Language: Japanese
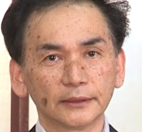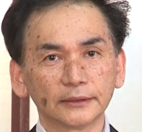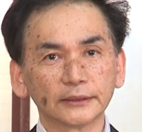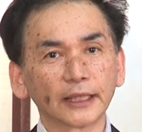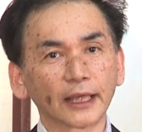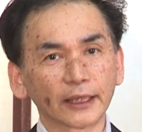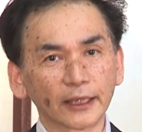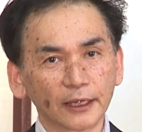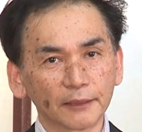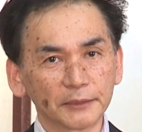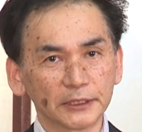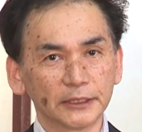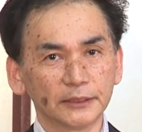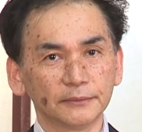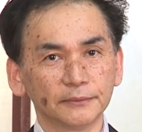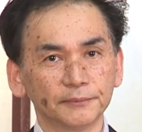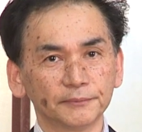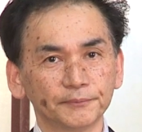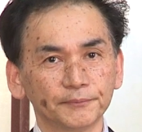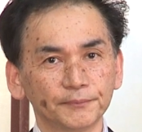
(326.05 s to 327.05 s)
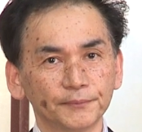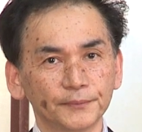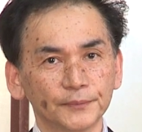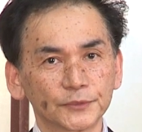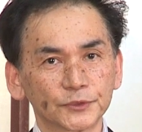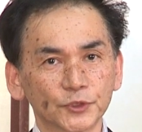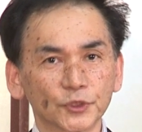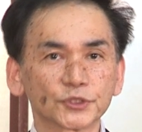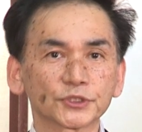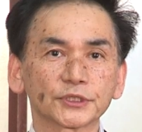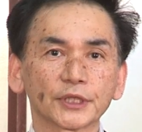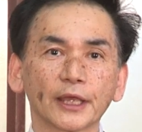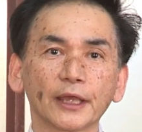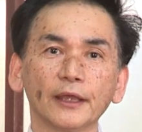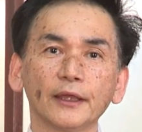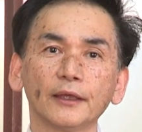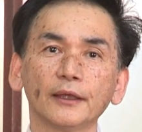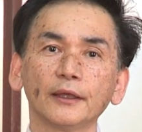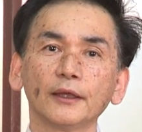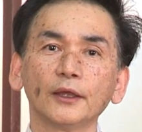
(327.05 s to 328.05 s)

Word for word: 悩み、そして